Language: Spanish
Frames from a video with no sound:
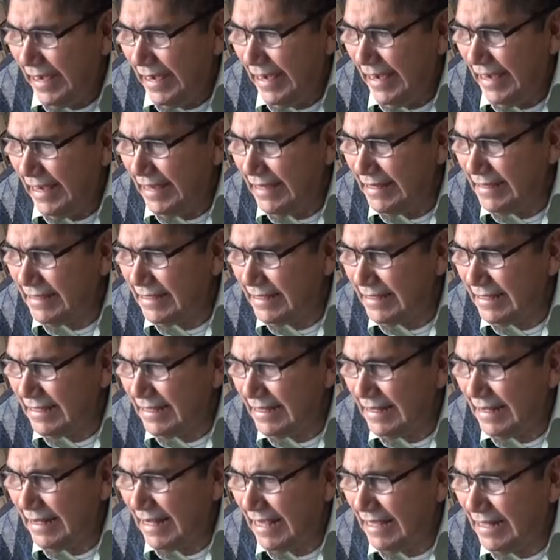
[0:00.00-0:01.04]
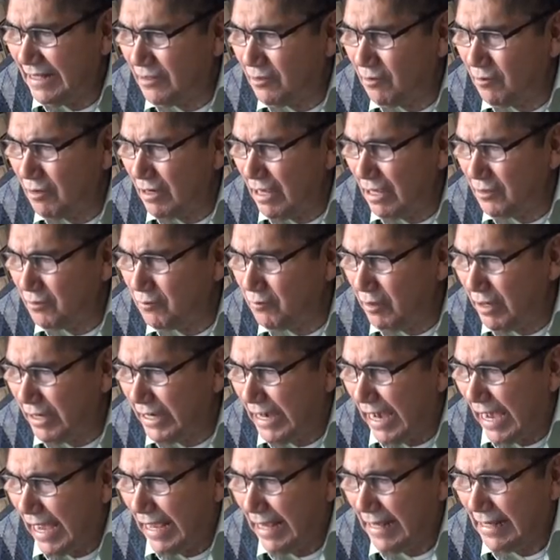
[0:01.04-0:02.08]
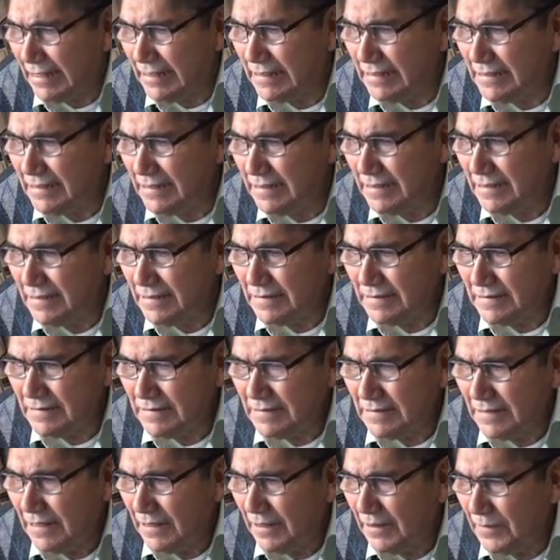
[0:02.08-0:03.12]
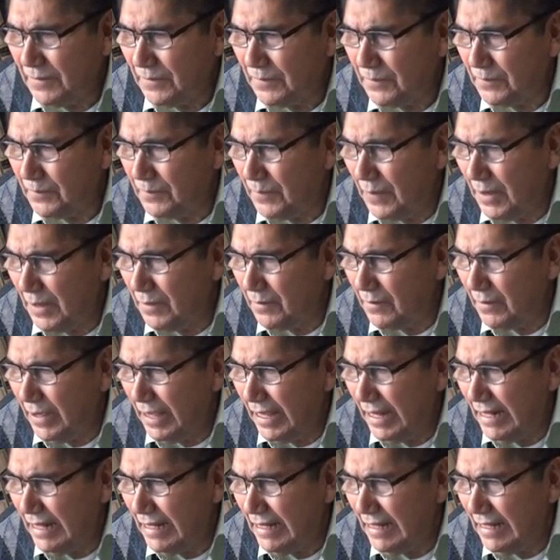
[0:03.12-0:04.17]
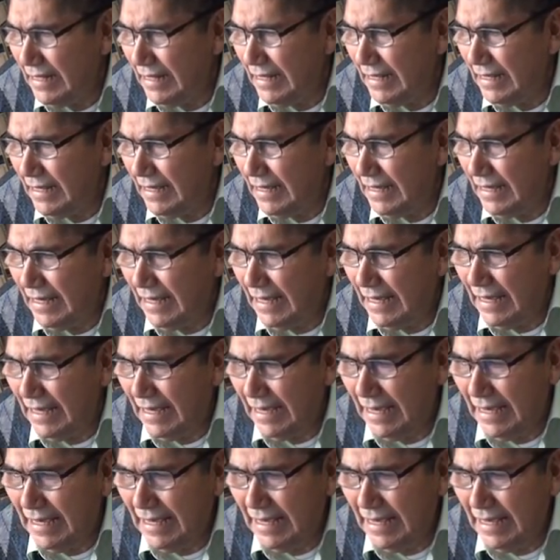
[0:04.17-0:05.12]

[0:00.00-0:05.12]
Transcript: es la historia sueca. Pero él, eh,